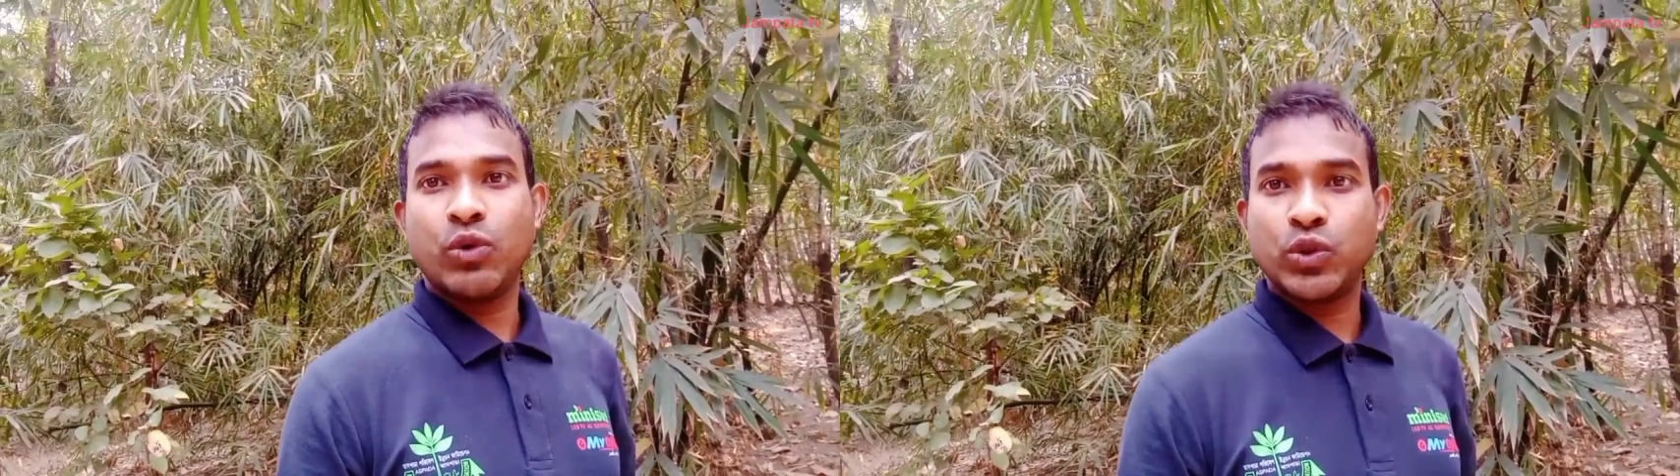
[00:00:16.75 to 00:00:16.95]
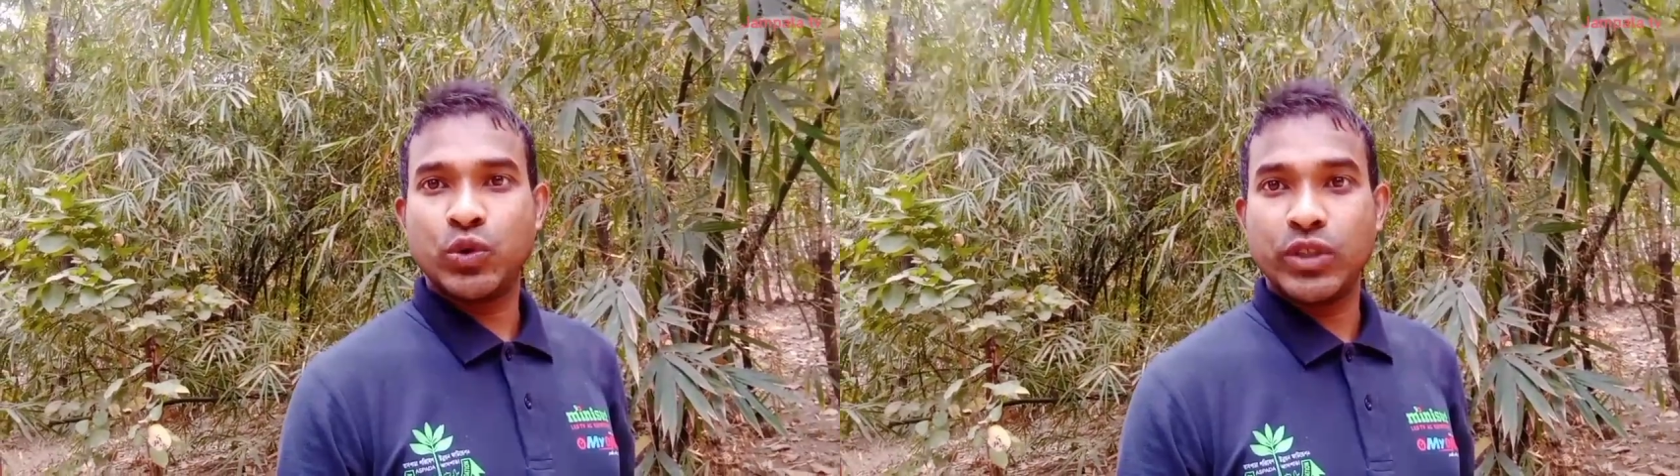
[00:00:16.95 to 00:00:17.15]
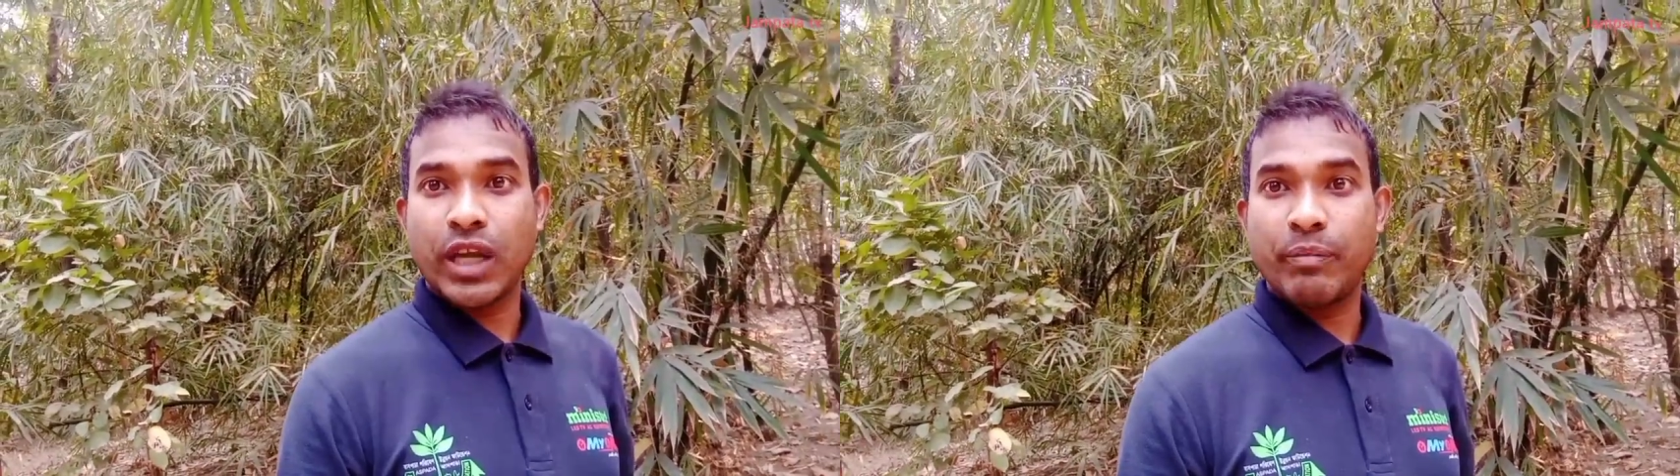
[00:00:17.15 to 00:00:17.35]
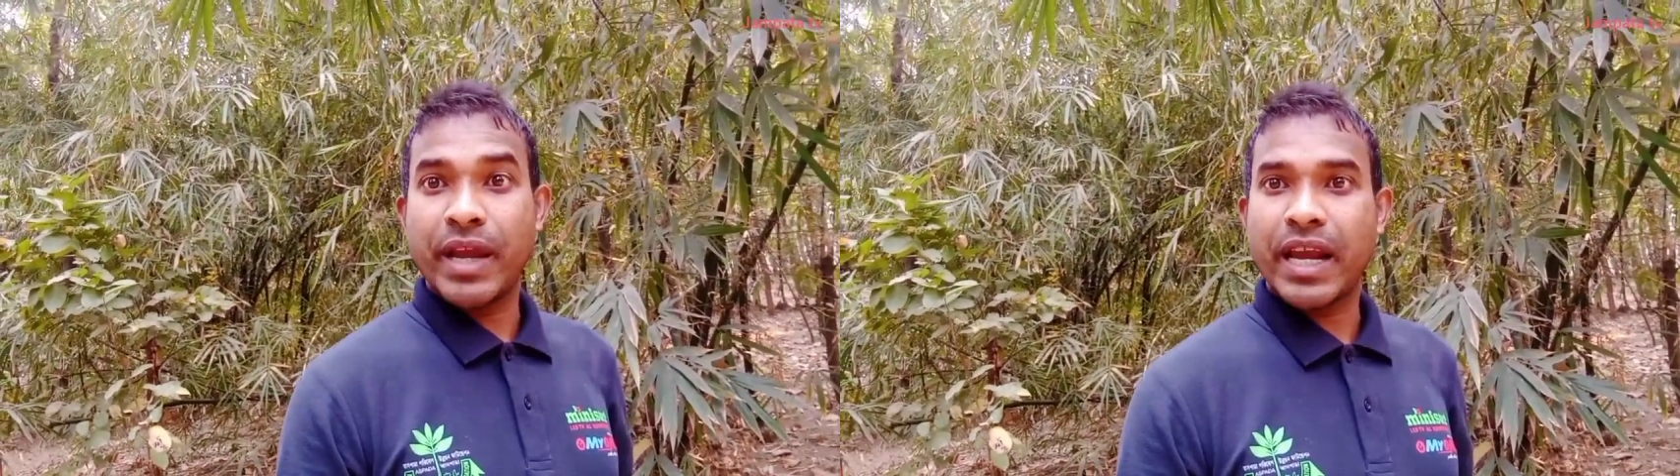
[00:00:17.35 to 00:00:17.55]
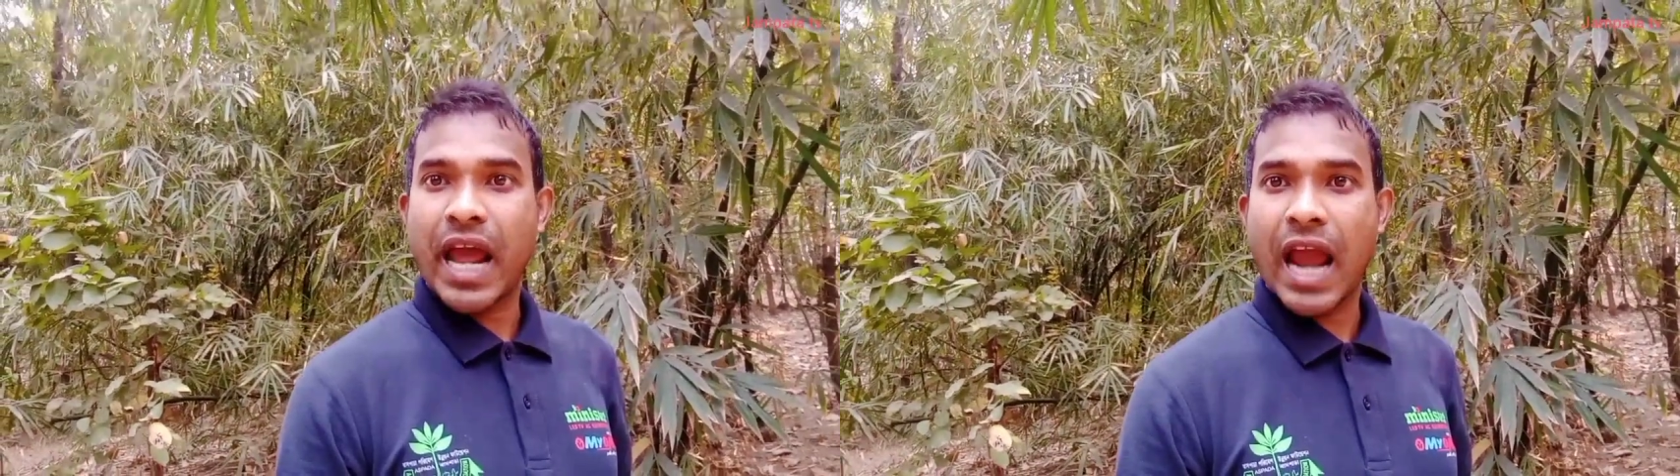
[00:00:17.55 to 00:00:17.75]
করছুন না
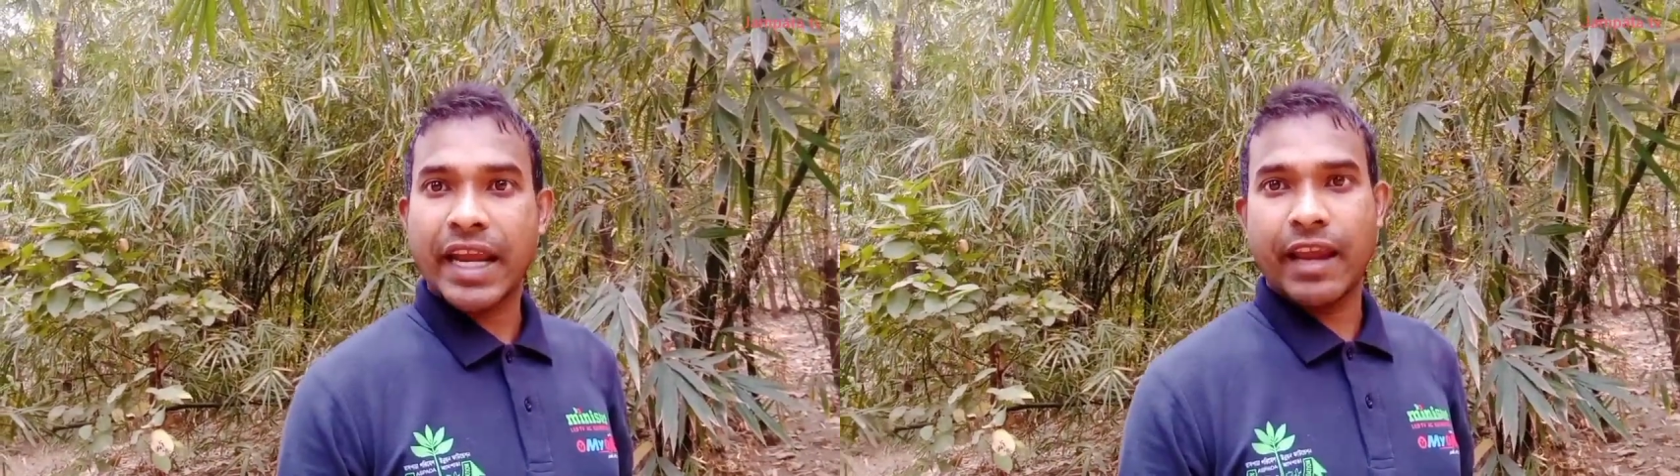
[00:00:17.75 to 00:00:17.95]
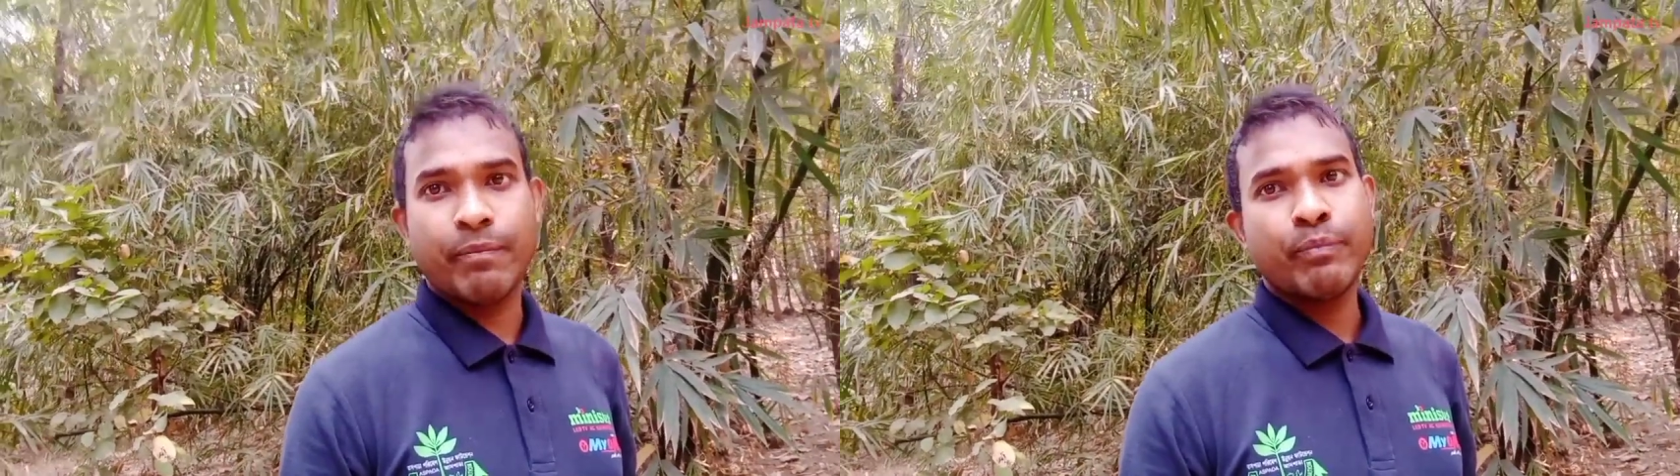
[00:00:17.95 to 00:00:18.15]
বিয়ার আগে